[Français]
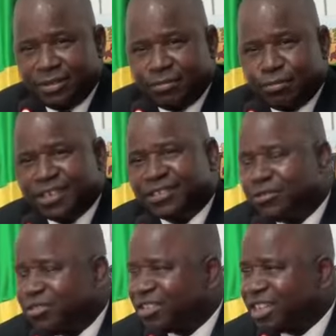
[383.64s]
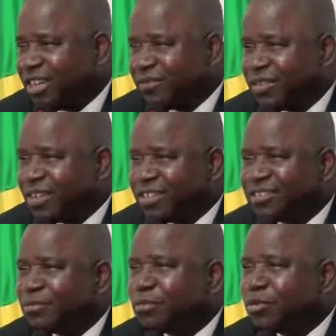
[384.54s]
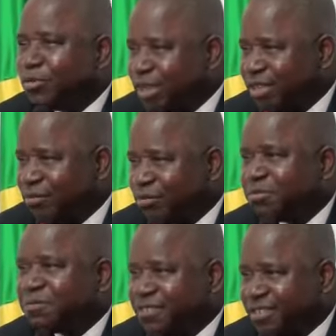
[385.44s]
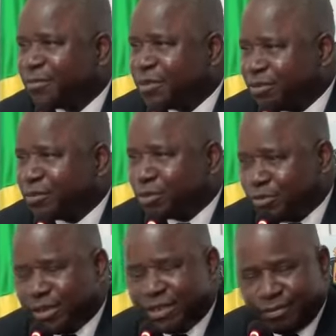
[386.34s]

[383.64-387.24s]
Parce que déjà l'Afrique a ses problèmes, suffisamment de problèmes.